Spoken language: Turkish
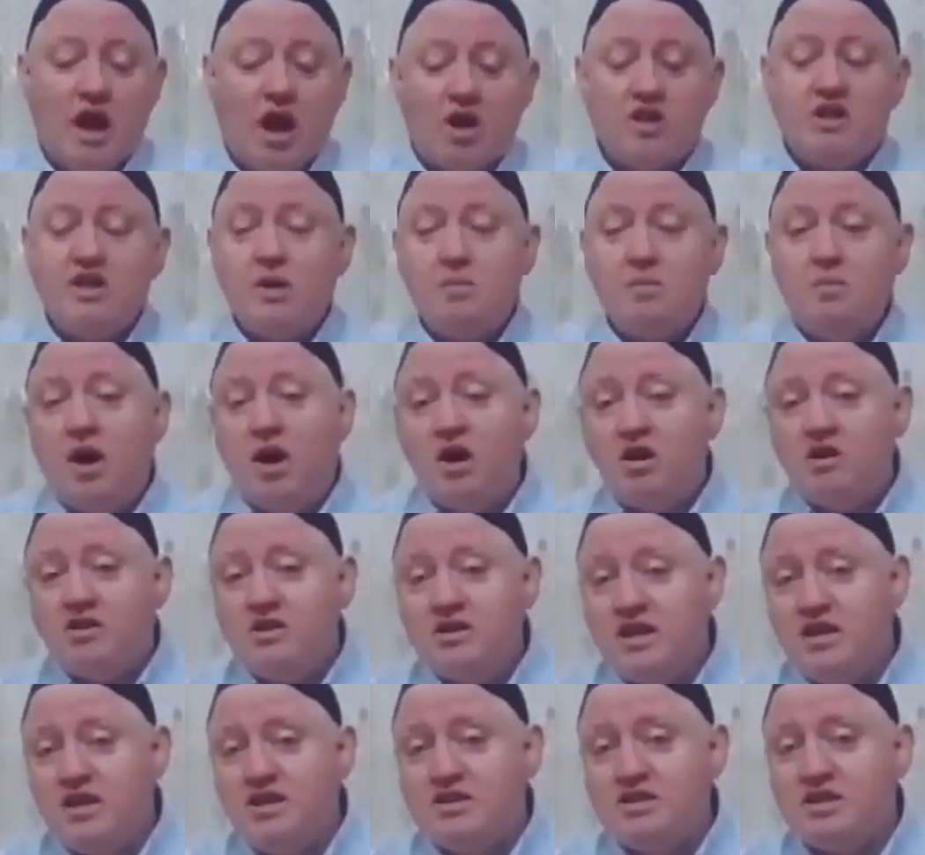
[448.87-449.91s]
Hatta
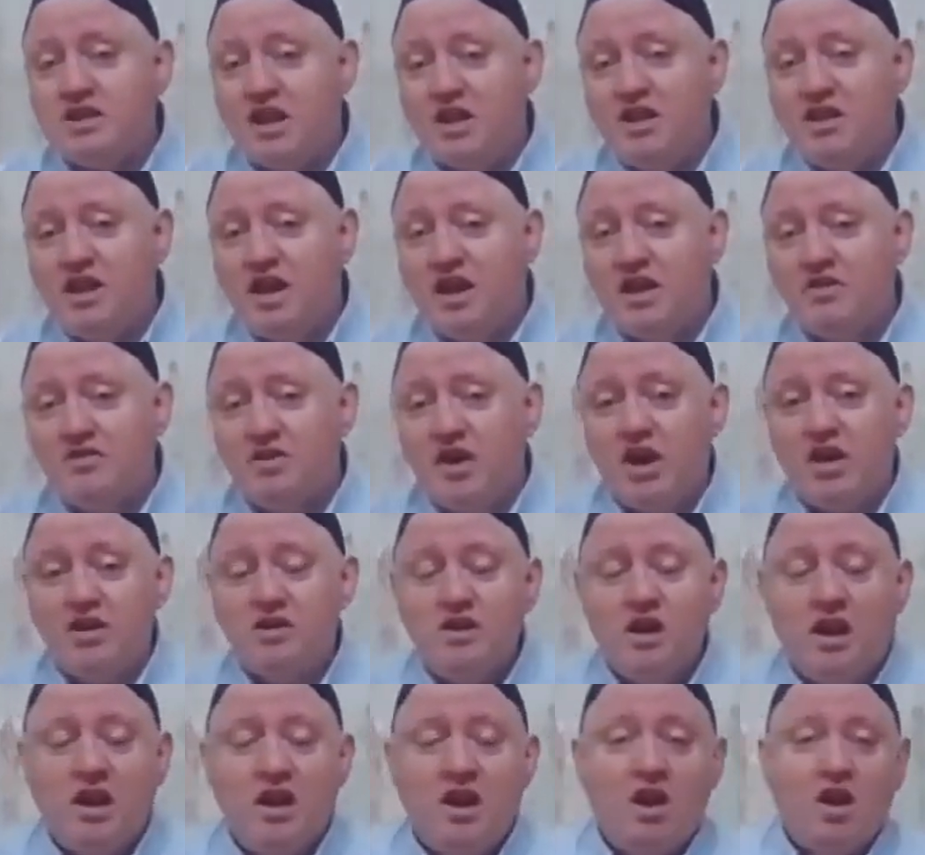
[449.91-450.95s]
bazı insanlar
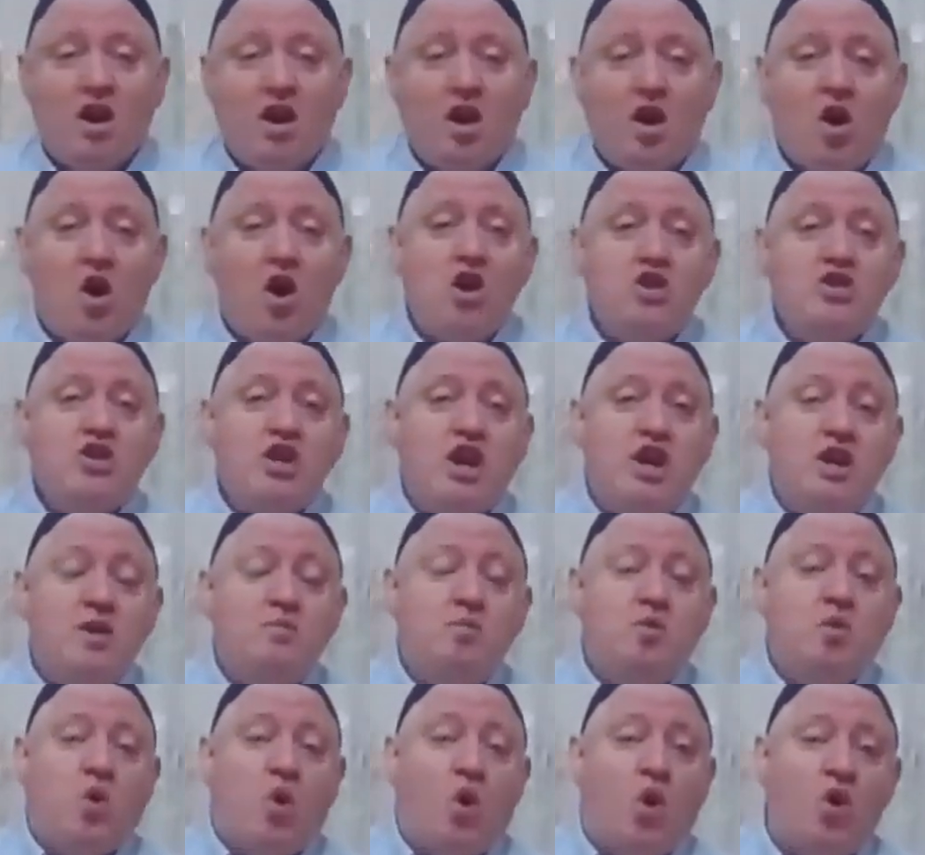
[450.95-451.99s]
var
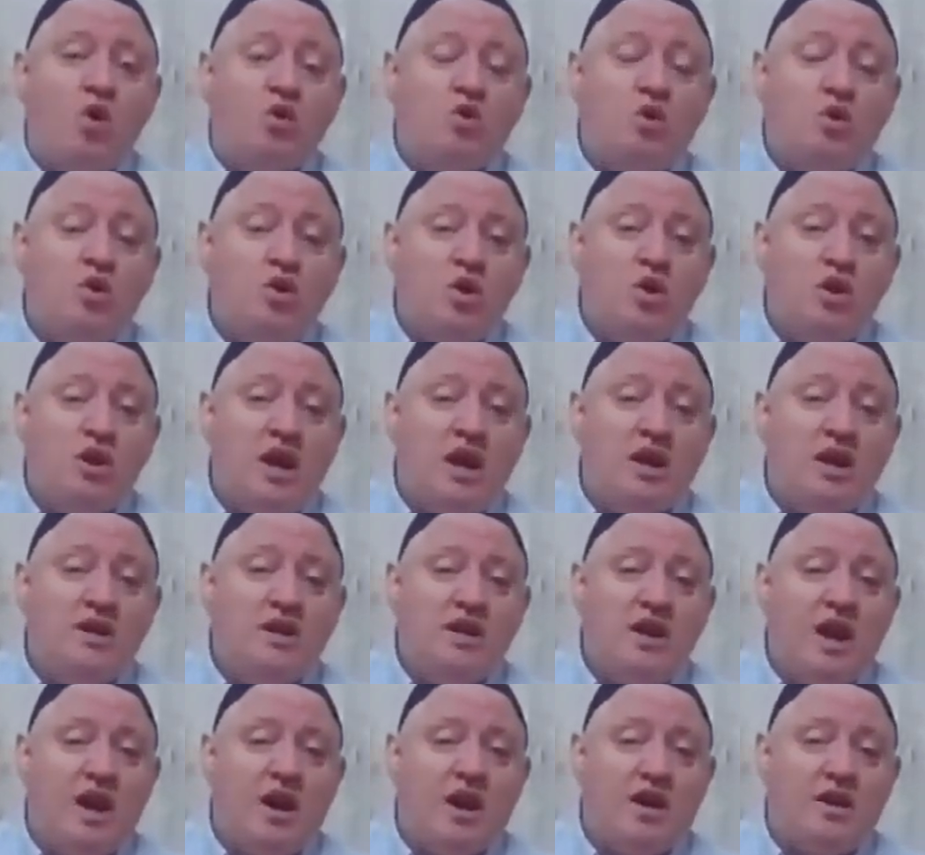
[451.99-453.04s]
acayip korkuyorlar
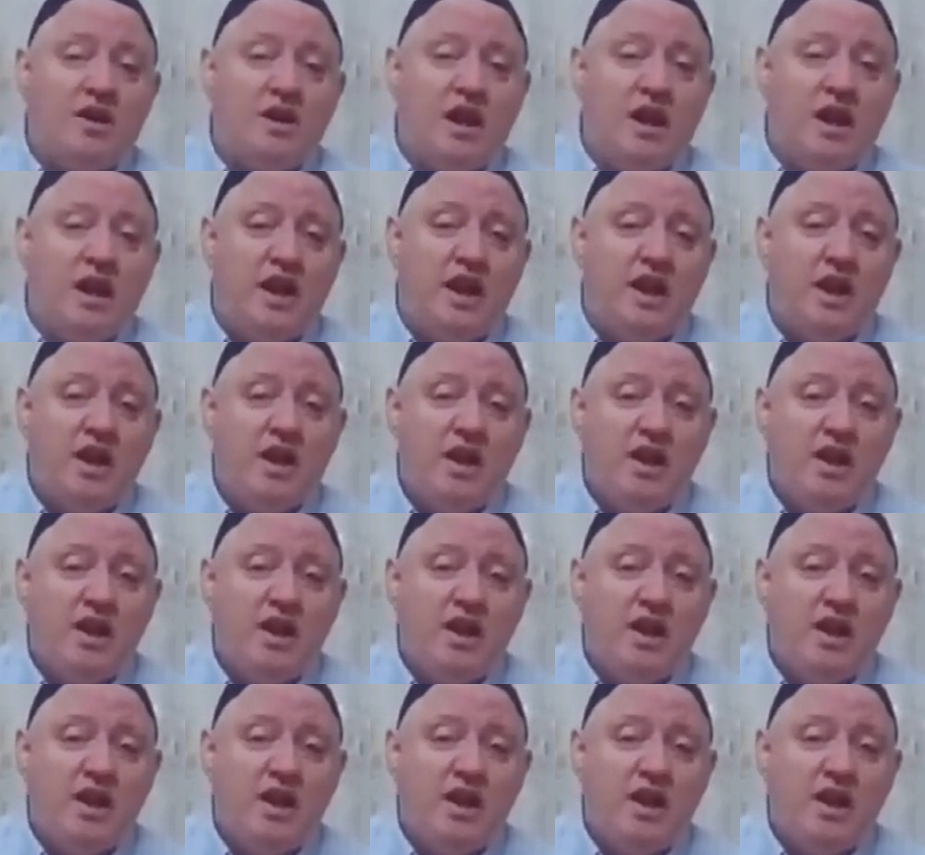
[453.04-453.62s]
yani.